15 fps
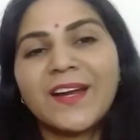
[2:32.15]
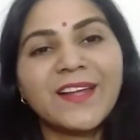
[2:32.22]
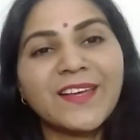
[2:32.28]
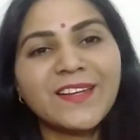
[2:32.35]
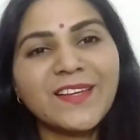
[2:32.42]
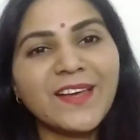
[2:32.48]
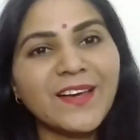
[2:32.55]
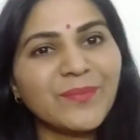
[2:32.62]

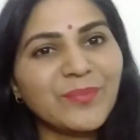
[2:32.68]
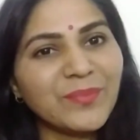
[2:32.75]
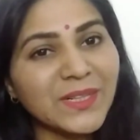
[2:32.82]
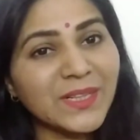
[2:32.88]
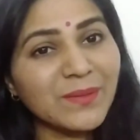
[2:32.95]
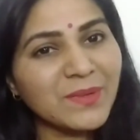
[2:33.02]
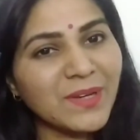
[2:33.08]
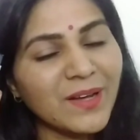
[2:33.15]
लेकिन ये
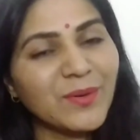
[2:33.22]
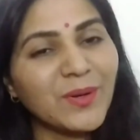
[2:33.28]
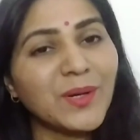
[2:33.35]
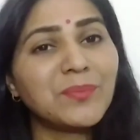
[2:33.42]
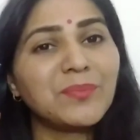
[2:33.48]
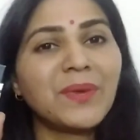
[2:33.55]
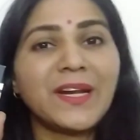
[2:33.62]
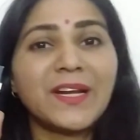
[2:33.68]

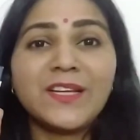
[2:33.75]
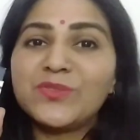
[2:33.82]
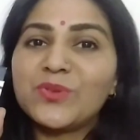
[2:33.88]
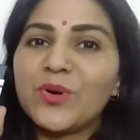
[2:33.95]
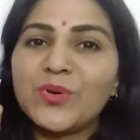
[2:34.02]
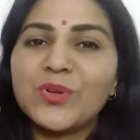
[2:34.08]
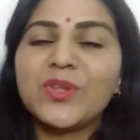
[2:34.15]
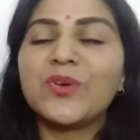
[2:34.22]
मतलब मैंने
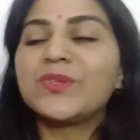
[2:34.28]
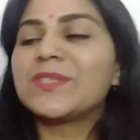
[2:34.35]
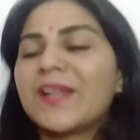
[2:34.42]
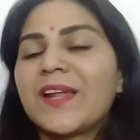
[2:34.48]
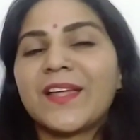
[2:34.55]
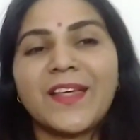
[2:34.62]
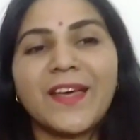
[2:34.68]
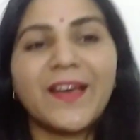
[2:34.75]
इसको खुद यूज़
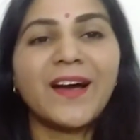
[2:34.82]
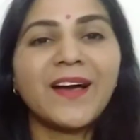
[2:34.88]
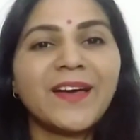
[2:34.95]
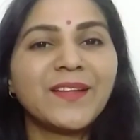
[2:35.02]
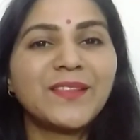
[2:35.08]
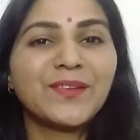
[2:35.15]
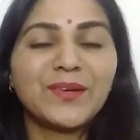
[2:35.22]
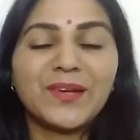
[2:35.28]
करके देखा
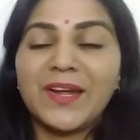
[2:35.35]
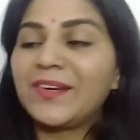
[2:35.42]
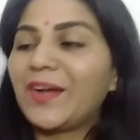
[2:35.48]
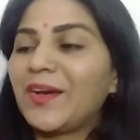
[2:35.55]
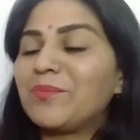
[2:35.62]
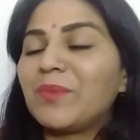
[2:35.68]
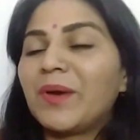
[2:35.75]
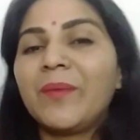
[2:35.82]
है डे
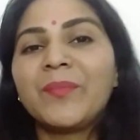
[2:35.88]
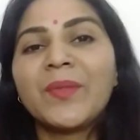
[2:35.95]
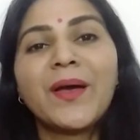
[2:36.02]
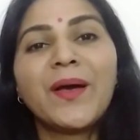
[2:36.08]
टाइम में